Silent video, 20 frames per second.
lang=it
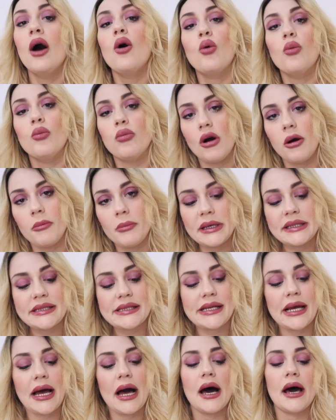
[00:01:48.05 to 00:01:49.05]
un buon
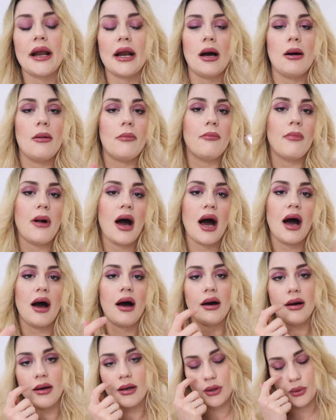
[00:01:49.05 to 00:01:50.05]
mascara,
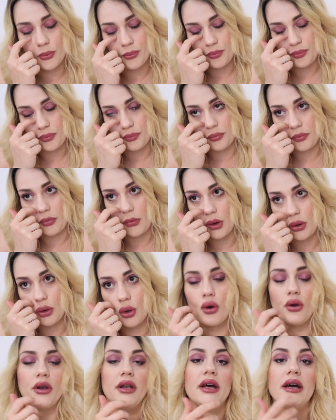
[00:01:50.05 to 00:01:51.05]
ma eh,
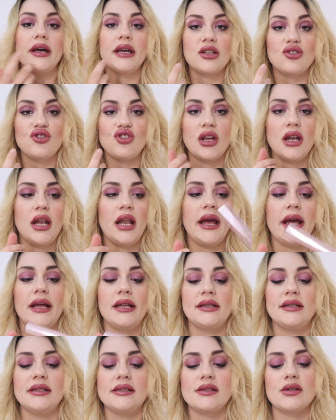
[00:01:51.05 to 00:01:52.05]
non
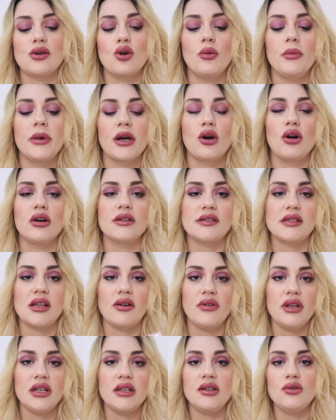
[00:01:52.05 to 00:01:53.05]
eccellente, siccome costa
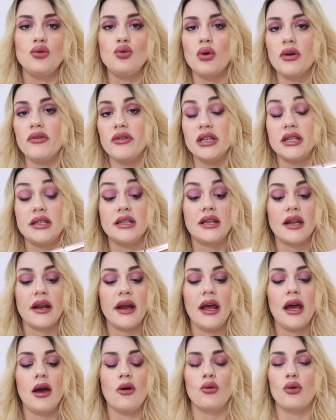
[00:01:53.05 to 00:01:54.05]
22-23
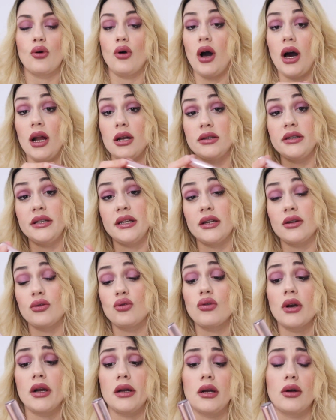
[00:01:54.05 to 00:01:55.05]
euro,
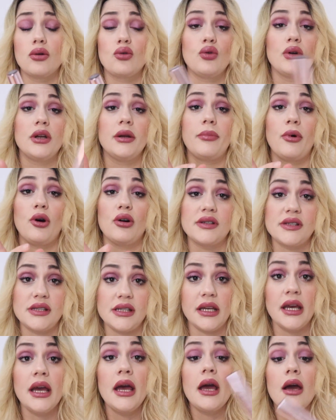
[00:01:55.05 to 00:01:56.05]
addirittura in alcuni
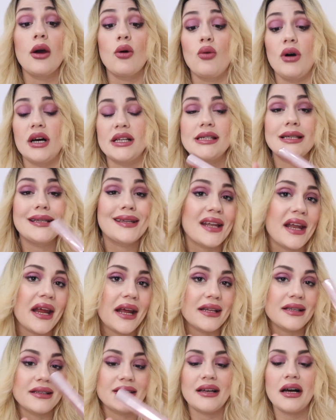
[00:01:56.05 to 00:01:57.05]
posti quasi
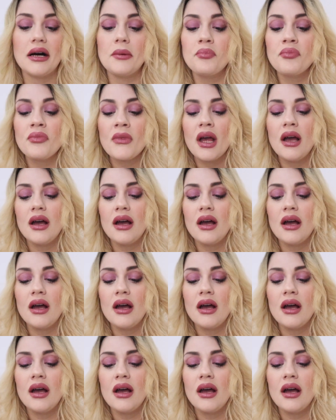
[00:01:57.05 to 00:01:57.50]
30,